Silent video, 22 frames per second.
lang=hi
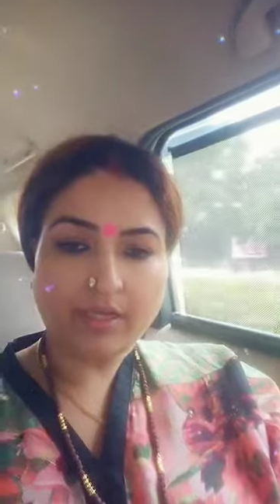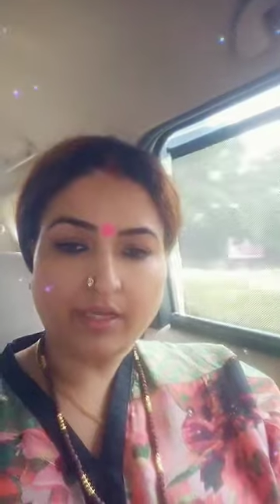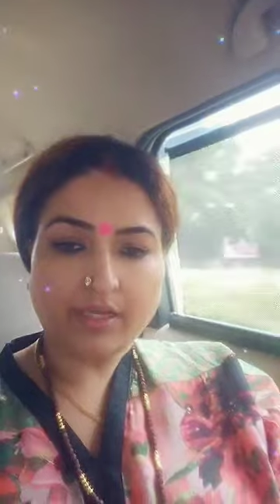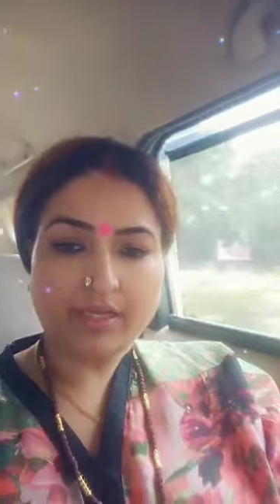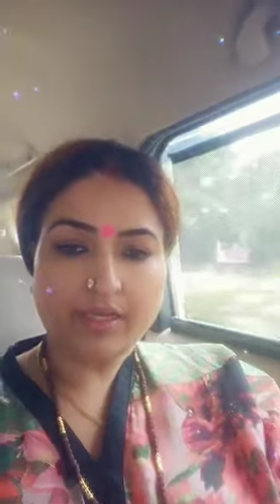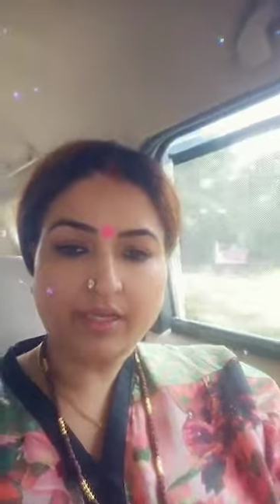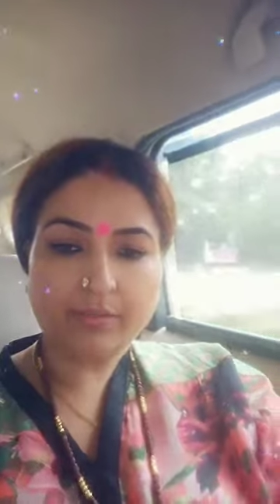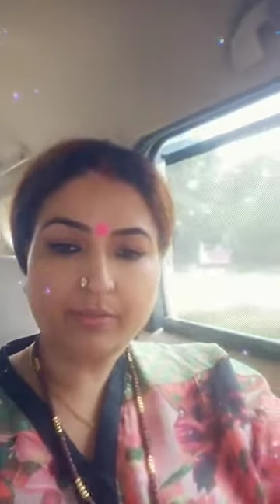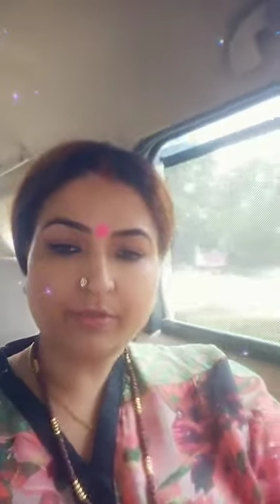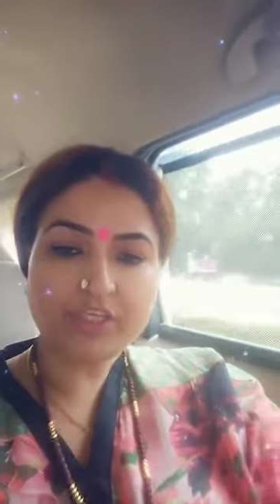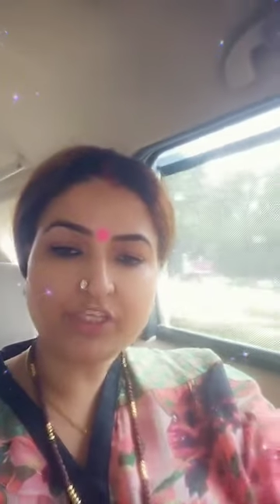
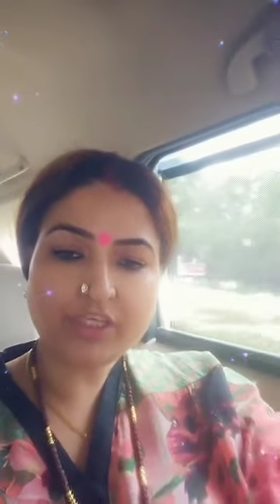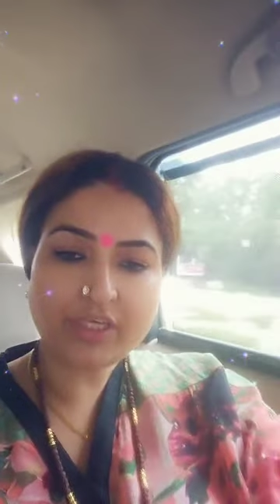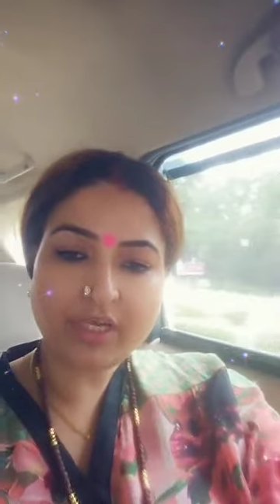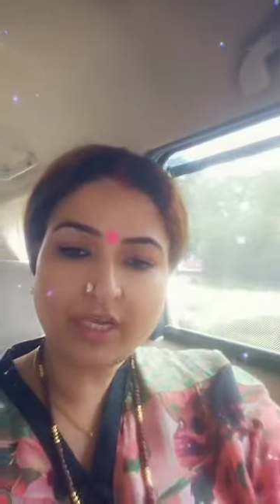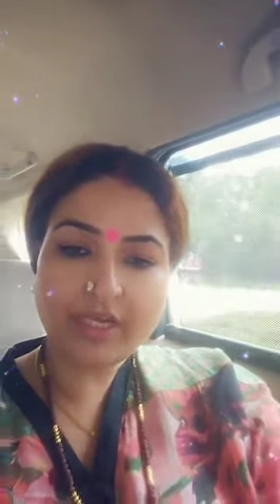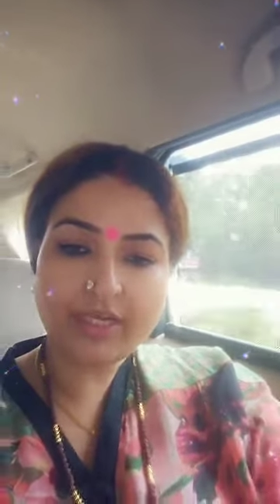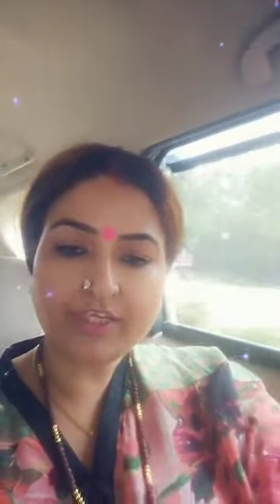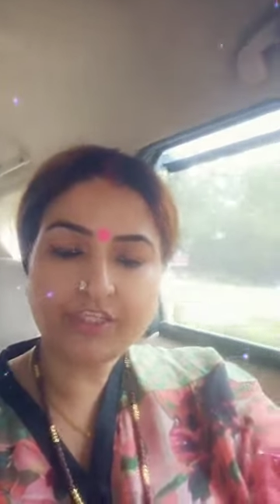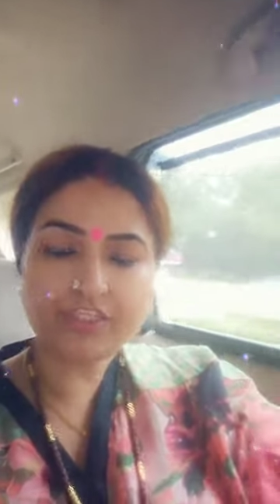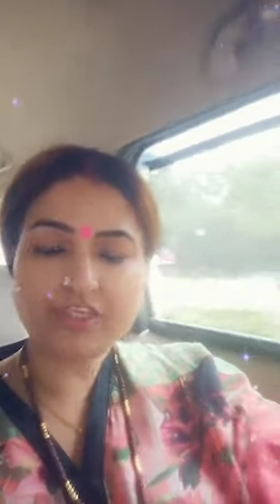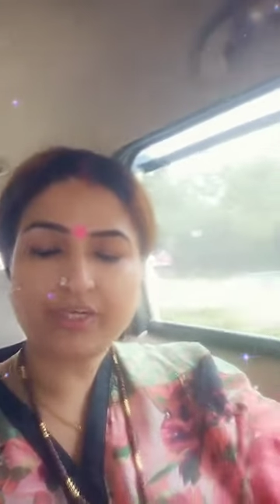
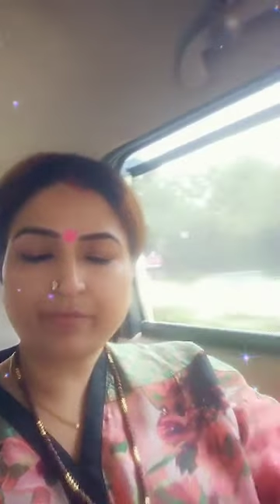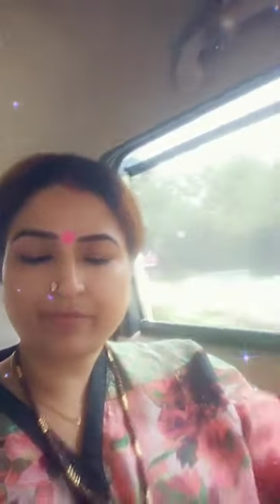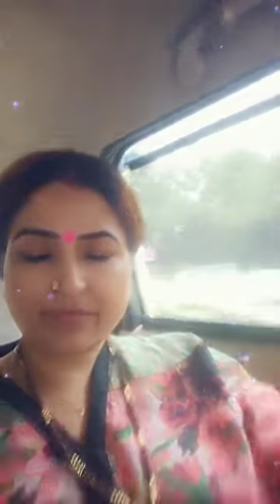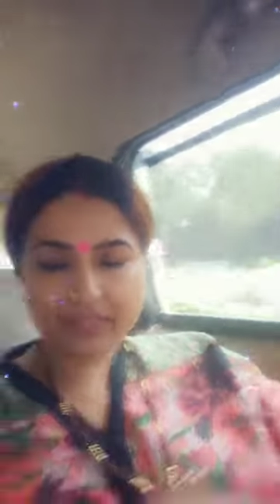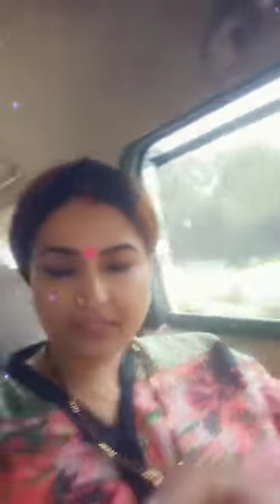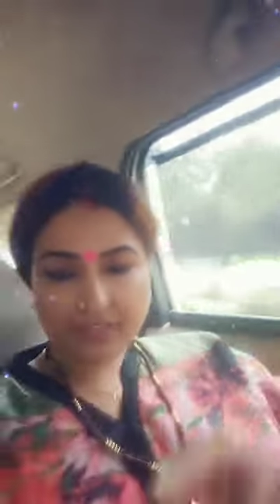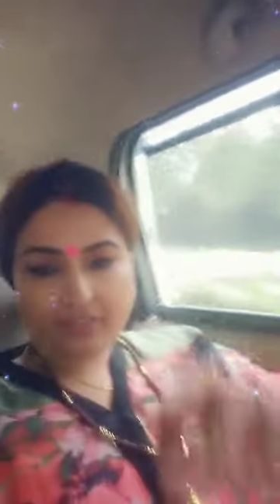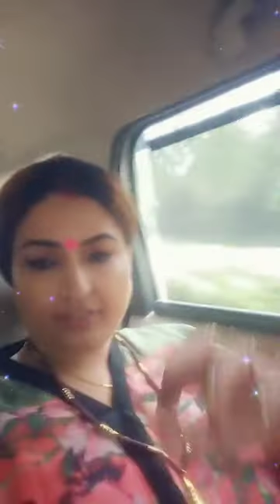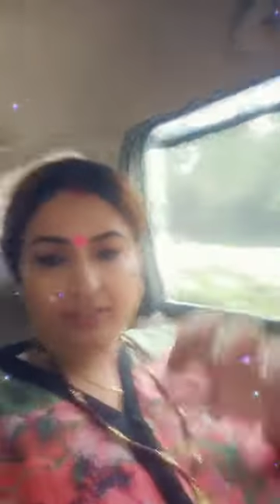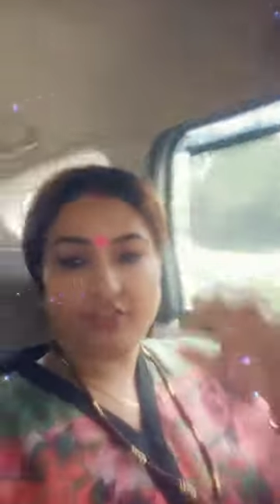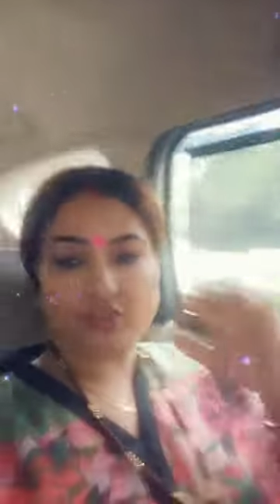नमस्कार जय
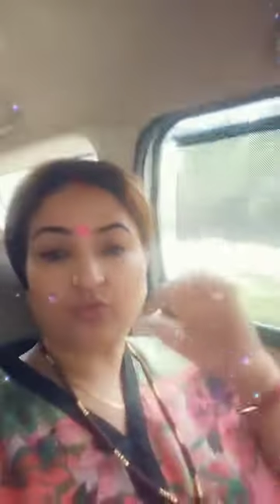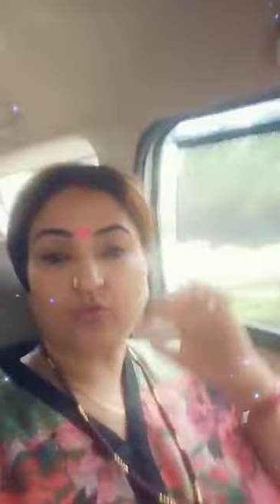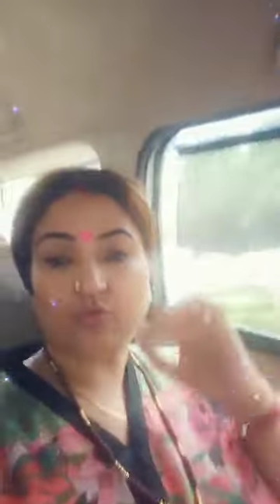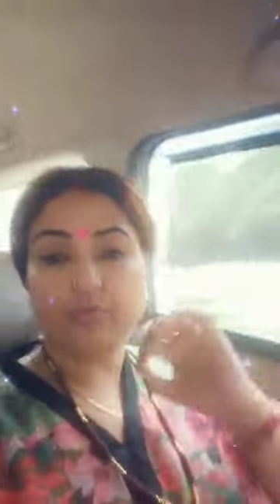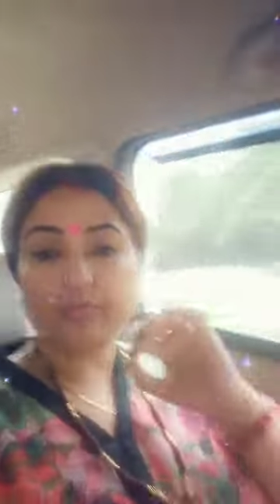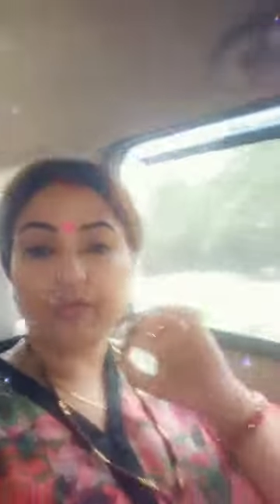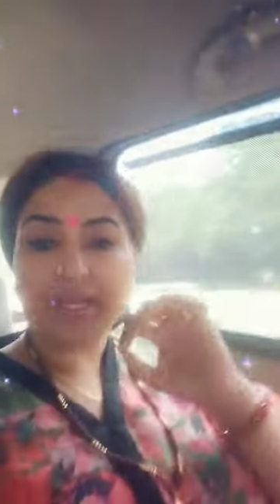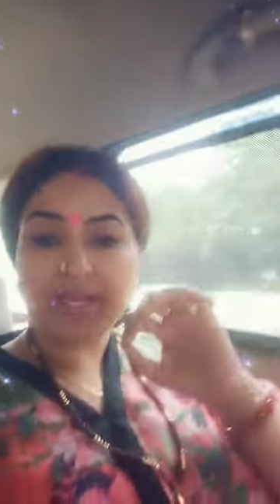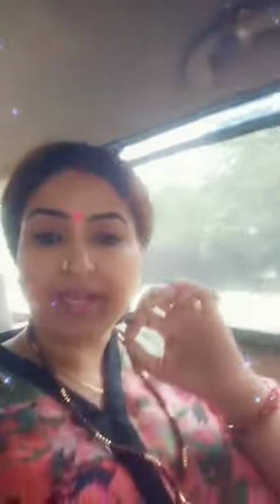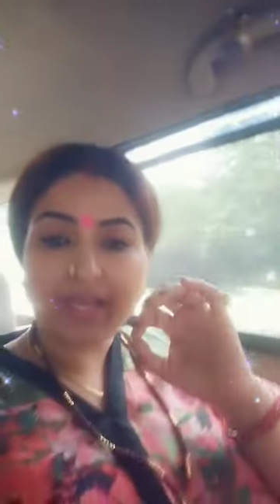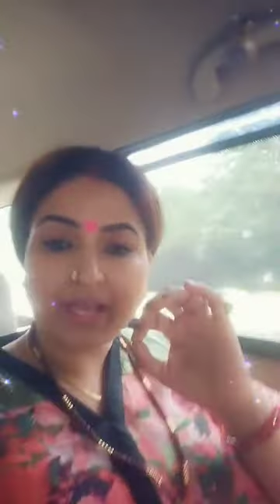माता दी तो
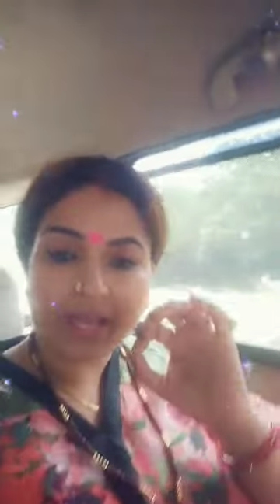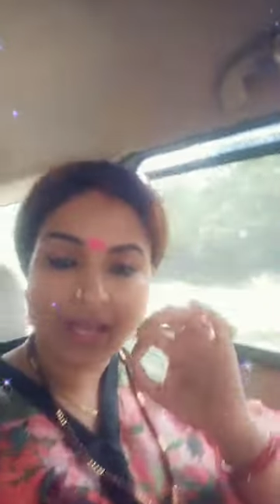मैं